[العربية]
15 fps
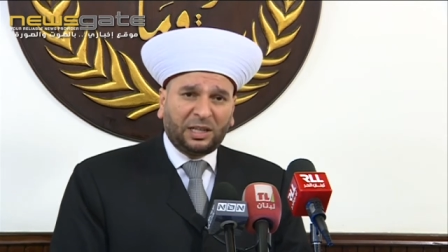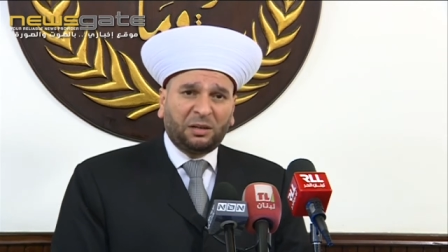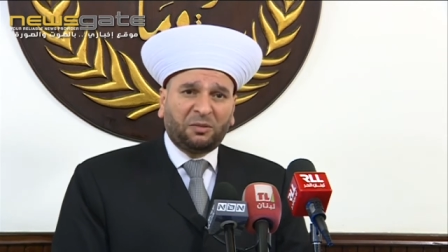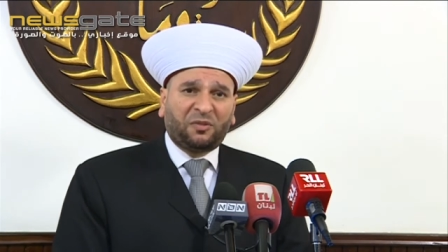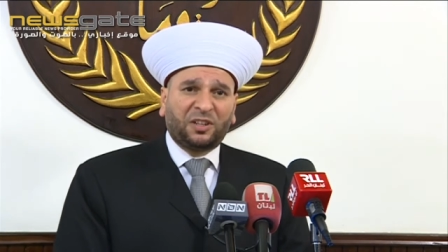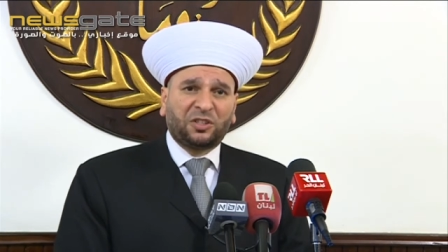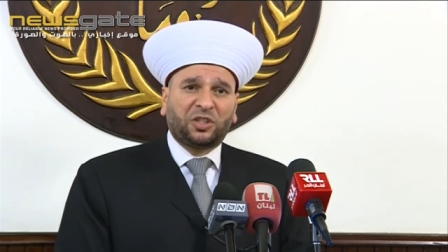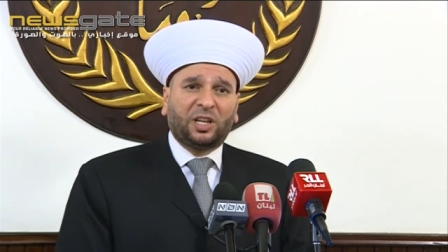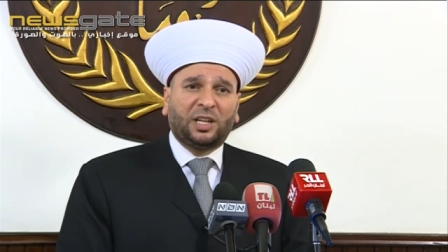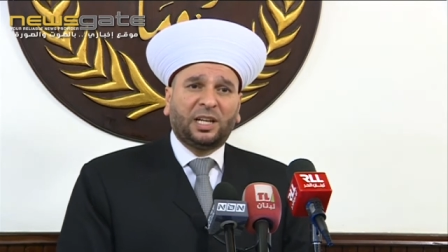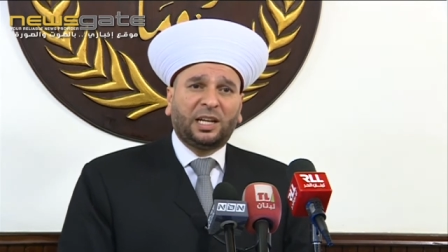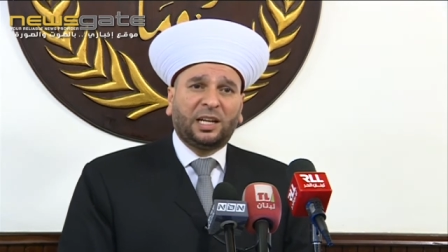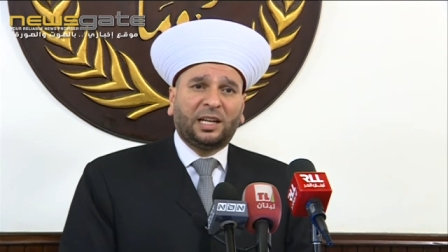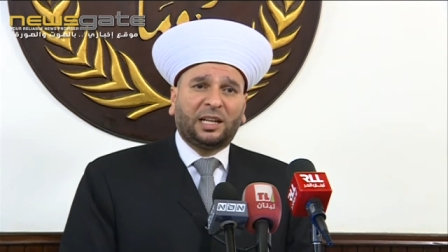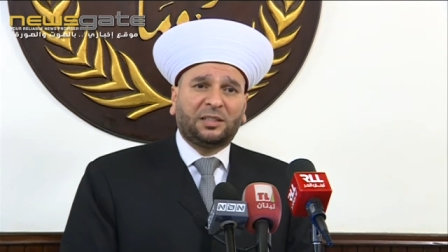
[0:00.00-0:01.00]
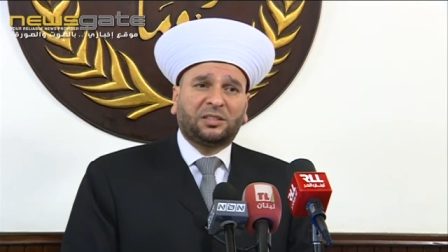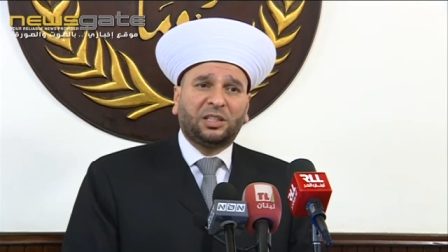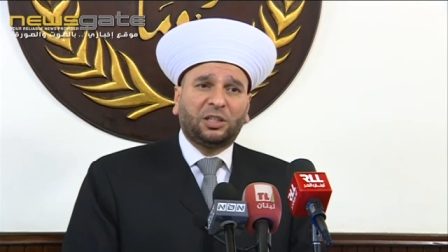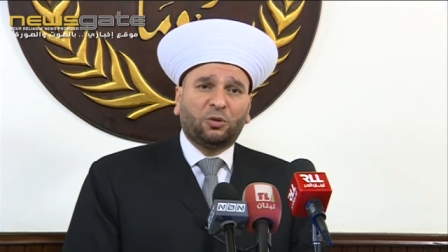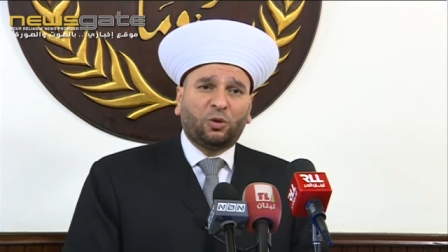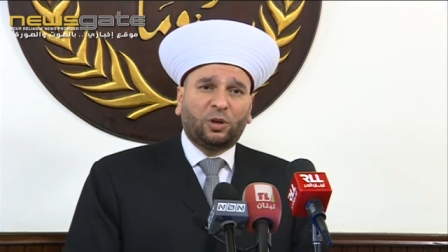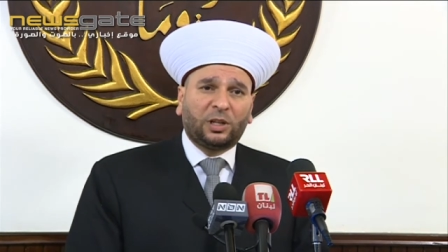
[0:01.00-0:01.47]
الفشل
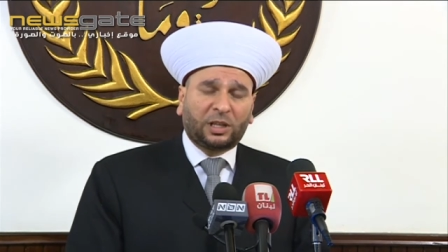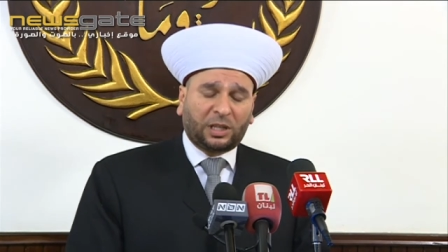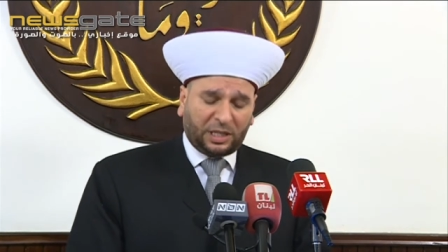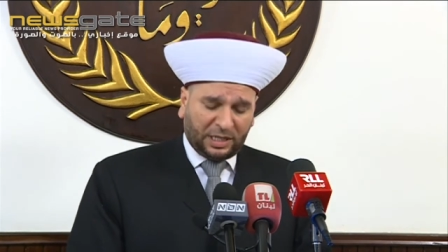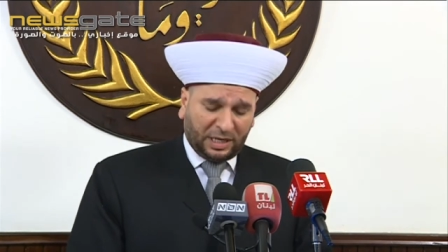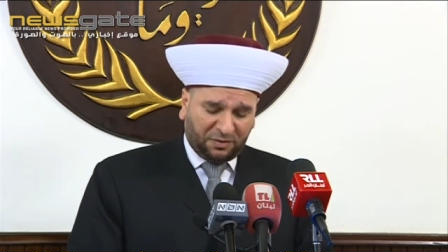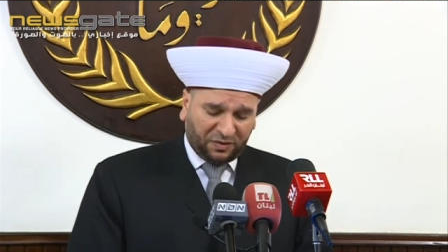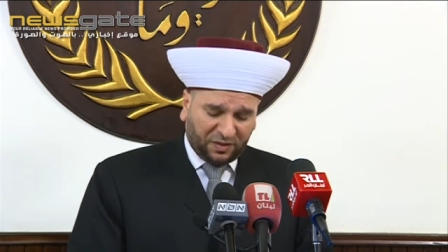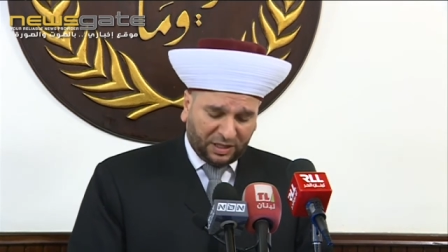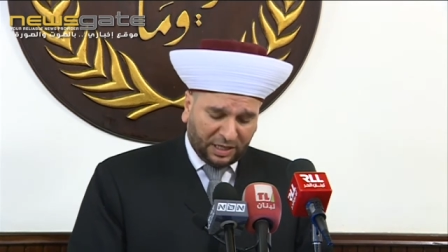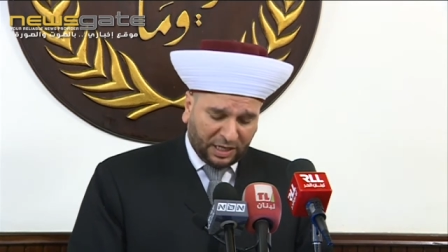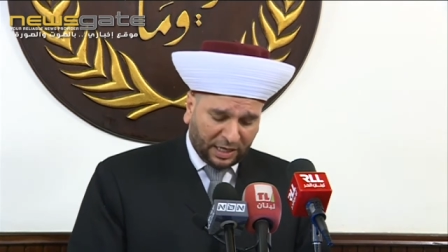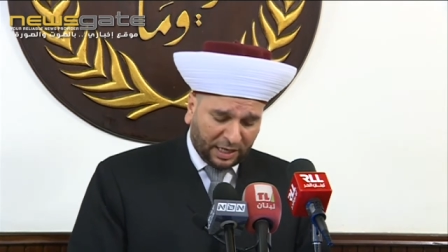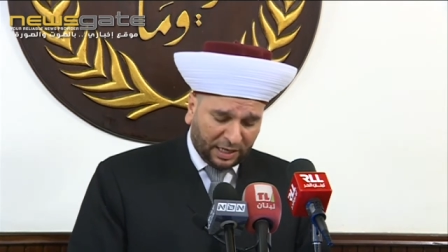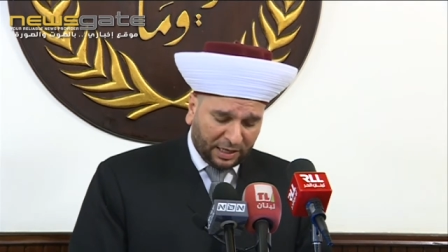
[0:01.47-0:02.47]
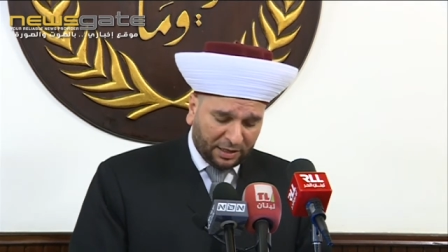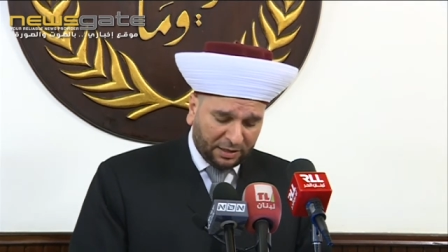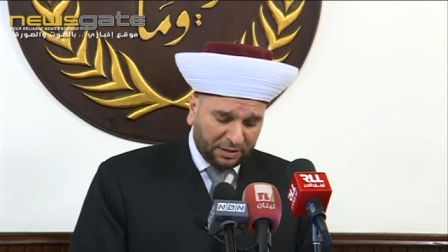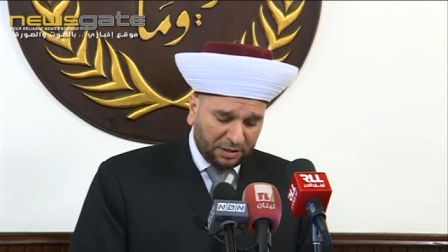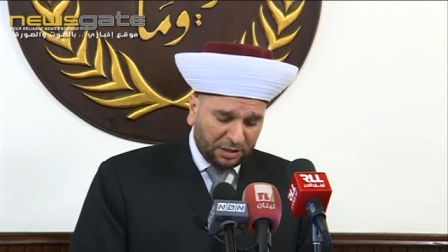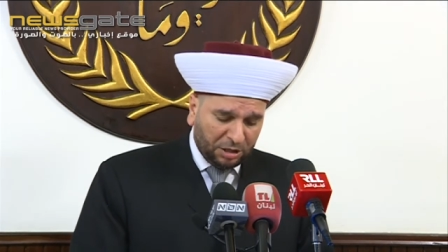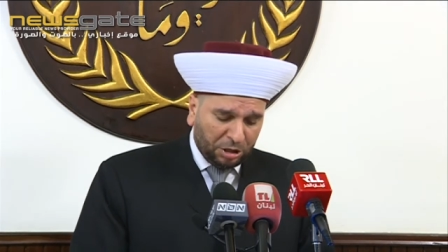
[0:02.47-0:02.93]
التي ألقي فيها
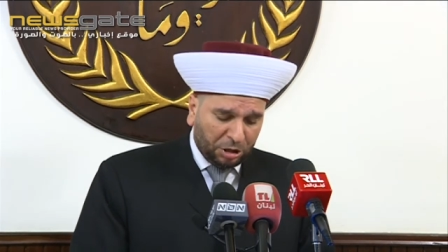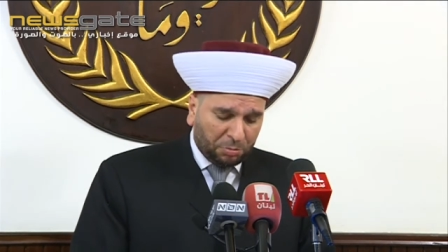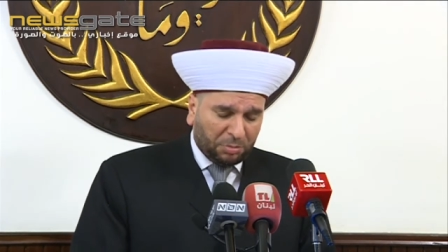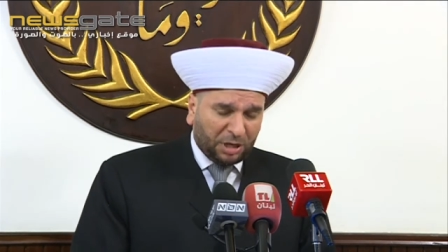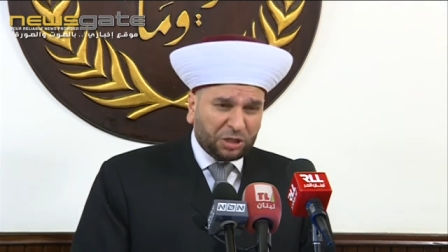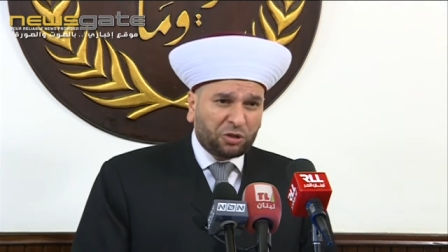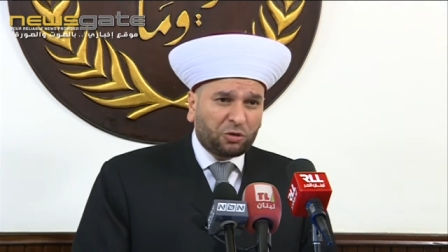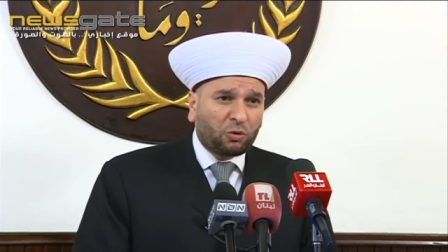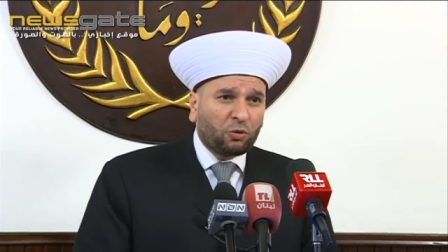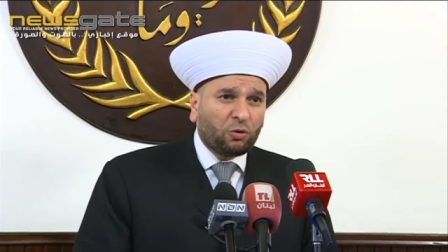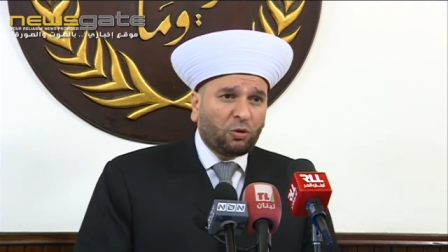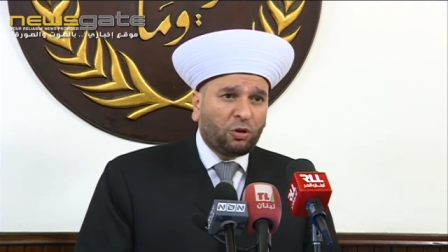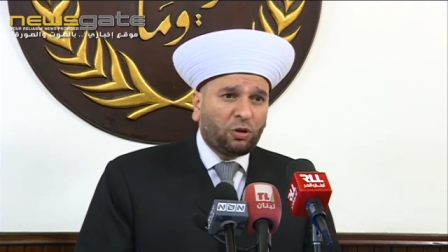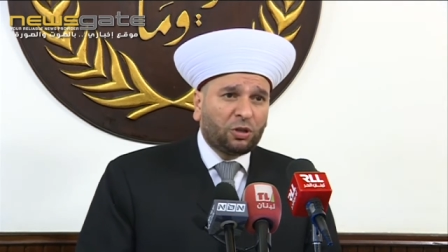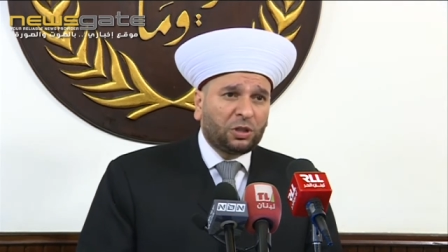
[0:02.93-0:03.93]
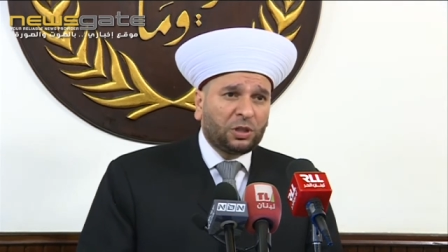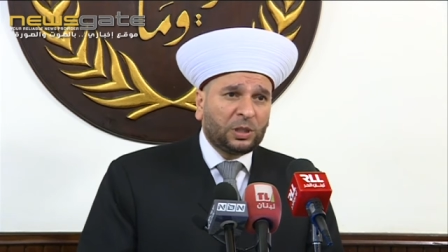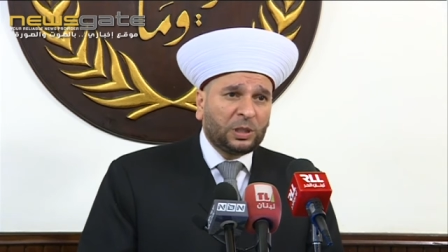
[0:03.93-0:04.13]
مشروع